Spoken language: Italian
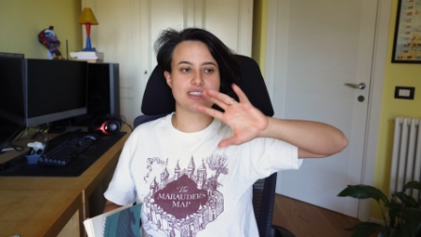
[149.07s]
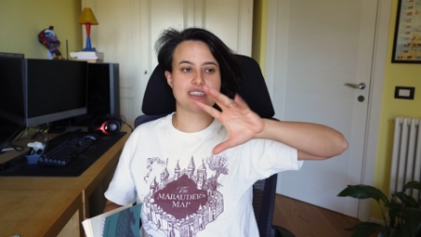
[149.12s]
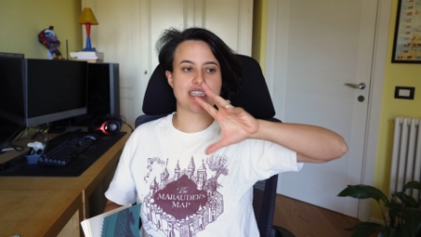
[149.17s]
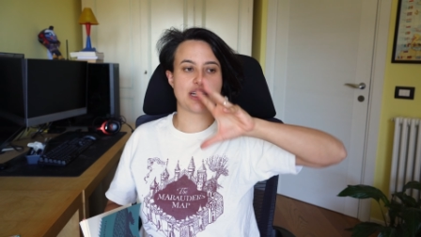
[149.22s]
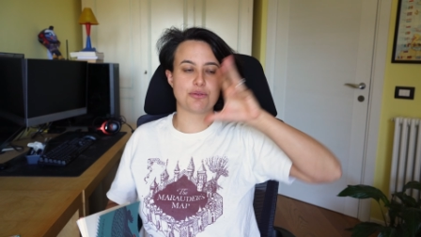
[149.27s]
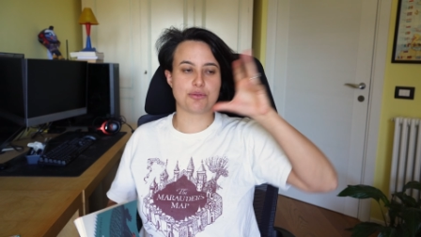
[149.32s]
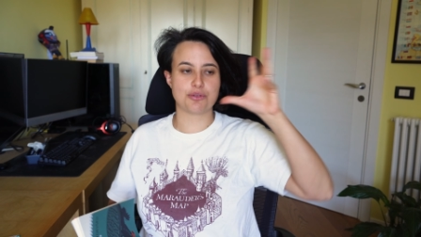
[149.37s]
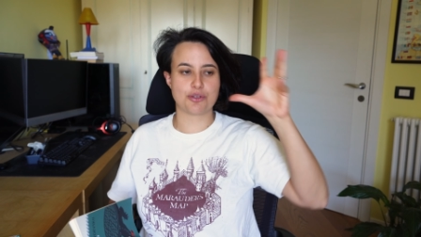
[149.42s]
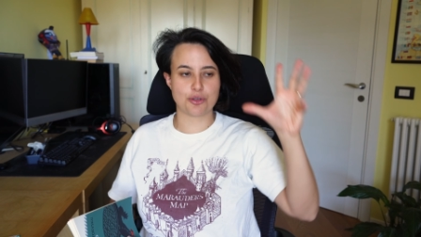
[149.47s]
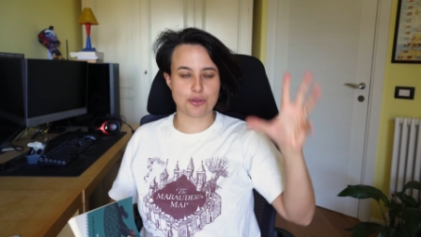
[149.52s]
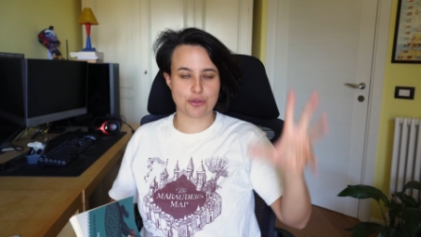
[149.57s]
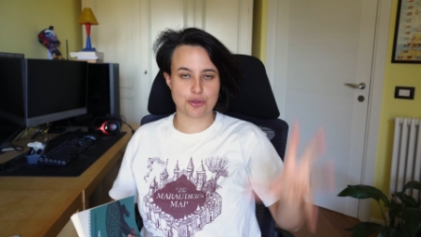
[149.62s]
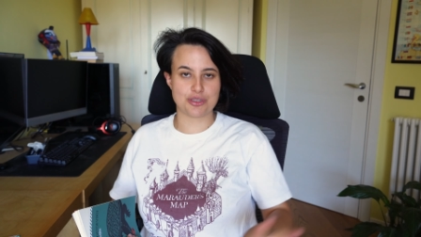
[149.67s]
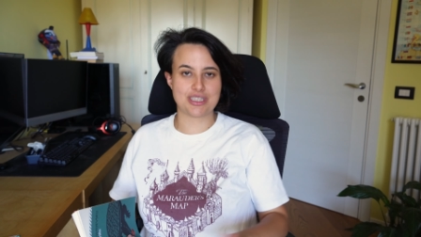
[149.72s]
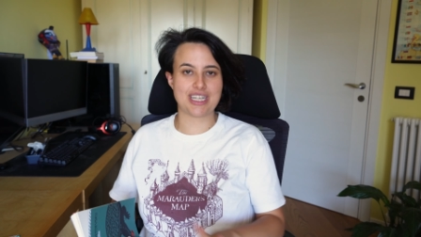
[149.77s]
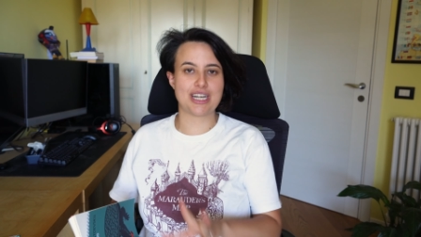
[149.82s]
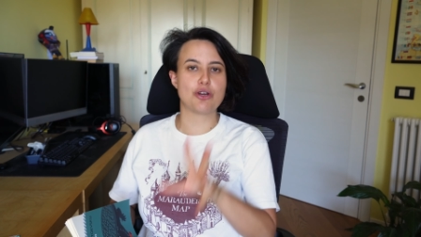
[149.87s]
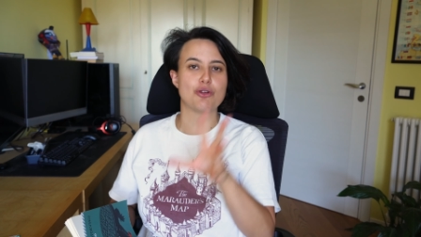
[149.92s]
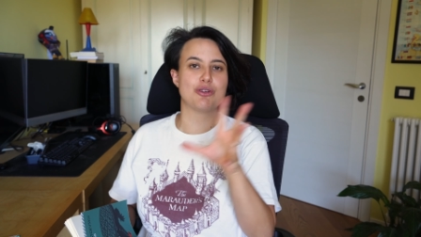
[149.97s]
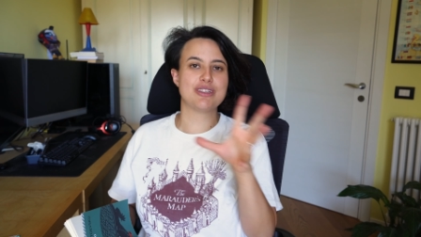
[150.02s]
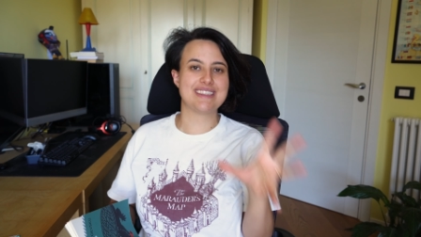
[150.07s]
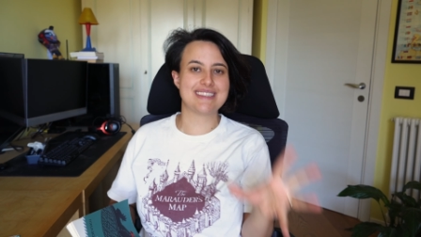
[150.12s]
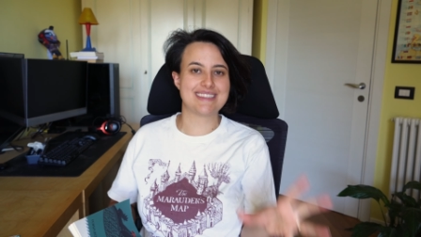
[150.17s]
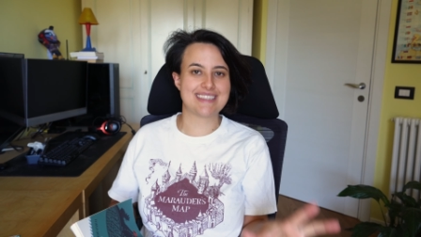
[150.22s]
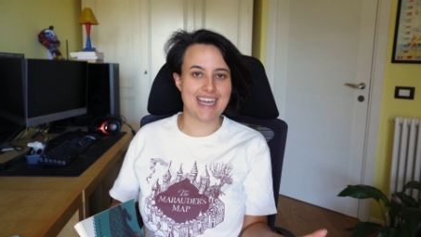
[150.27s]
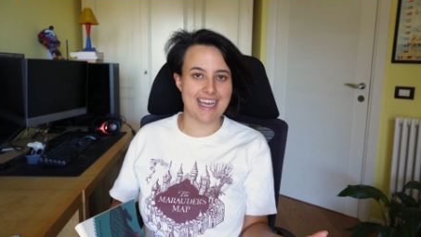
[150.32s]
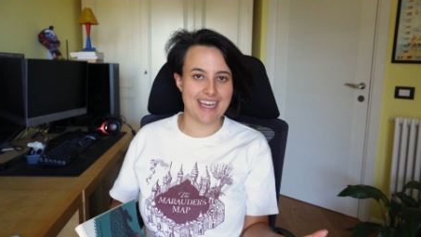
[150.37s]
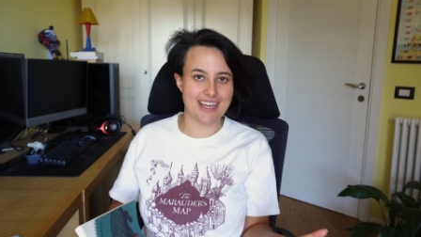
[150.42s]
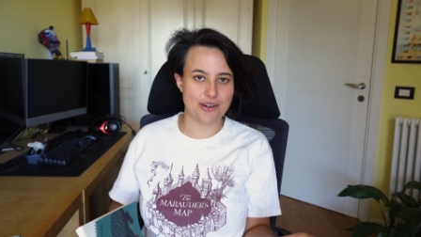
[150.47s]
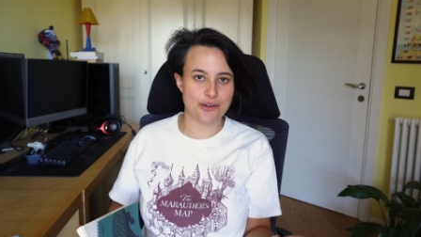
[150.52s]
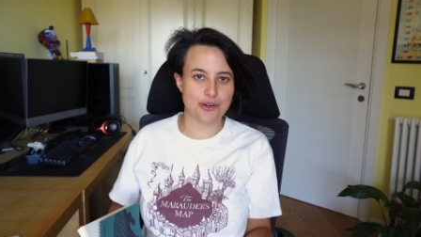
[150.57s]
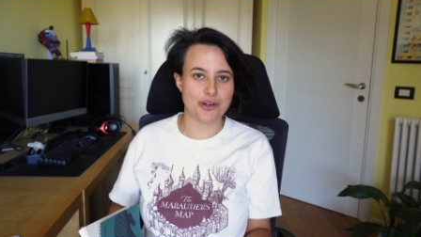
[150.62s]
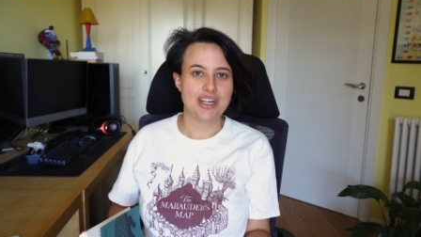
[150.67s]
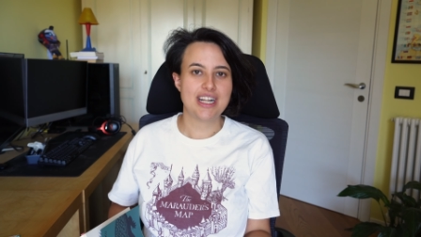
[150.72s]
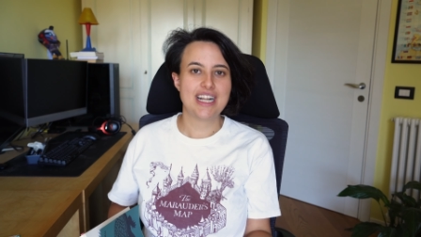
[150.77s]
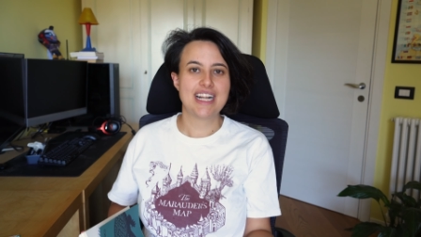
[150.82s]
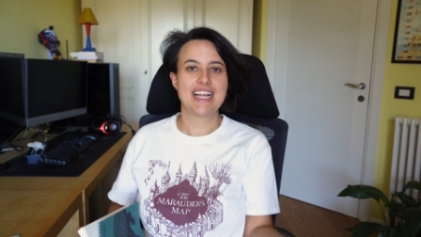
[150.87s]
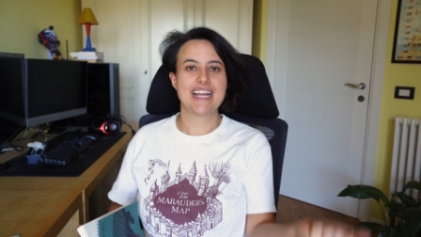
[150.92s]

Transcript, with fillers: da un coccodrillo intero